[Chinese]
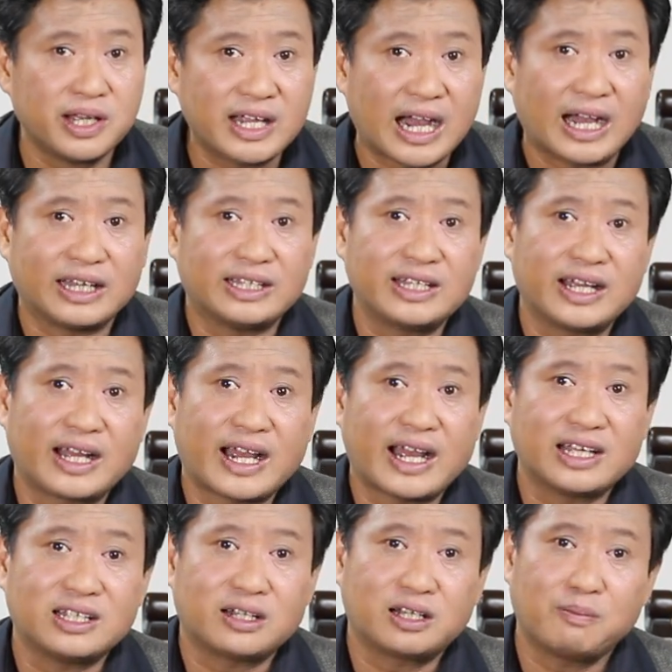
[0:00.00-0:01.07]
门坎那些
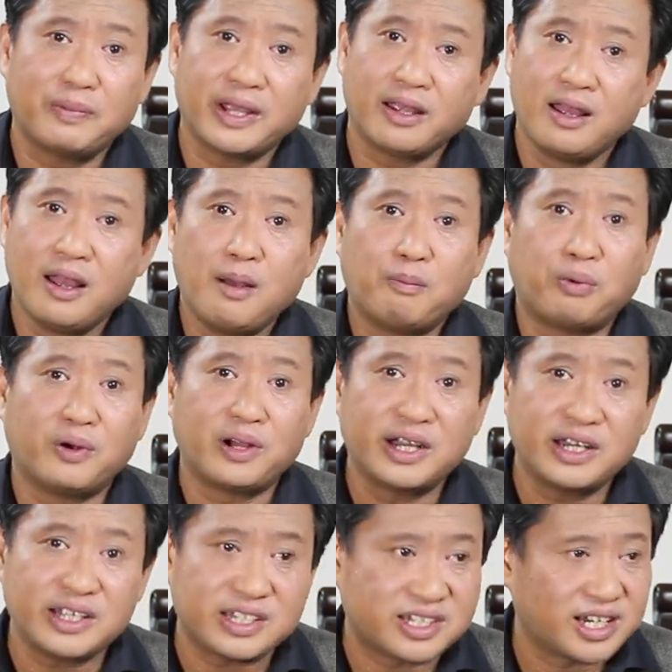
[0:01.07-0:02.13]
孩子是被博
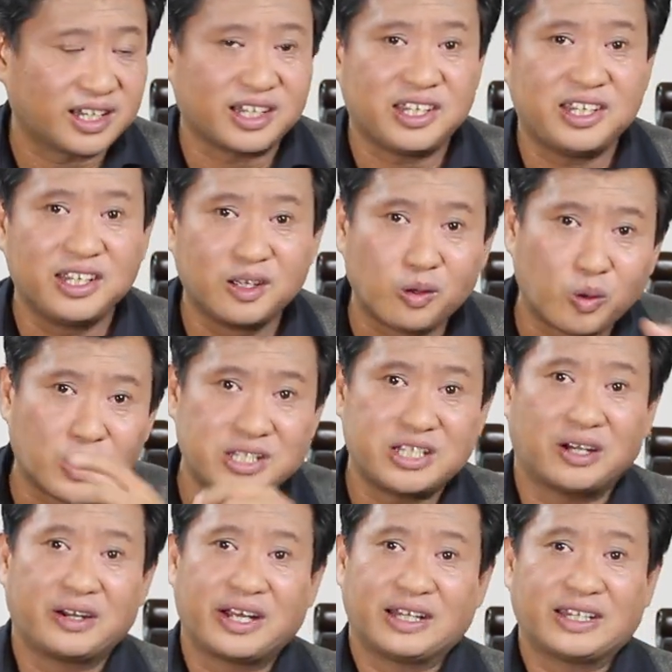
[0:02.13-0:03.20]
格里这样的英国
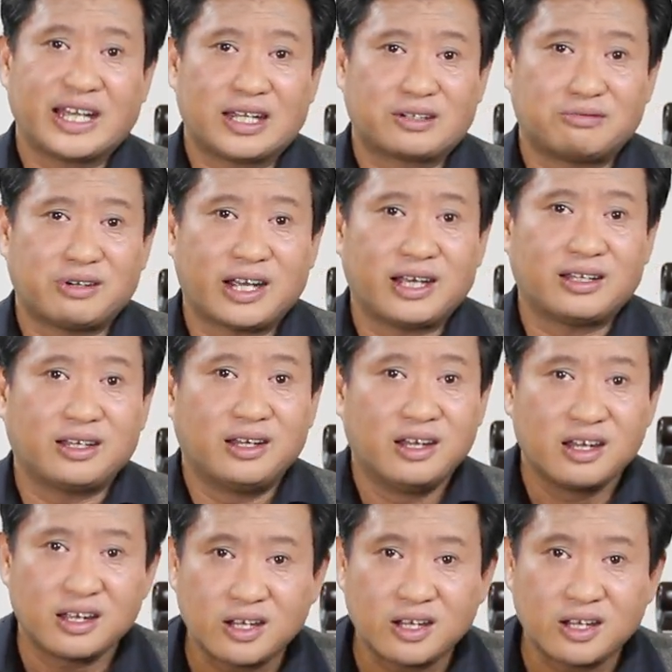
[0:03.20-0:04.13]
教练带出来的，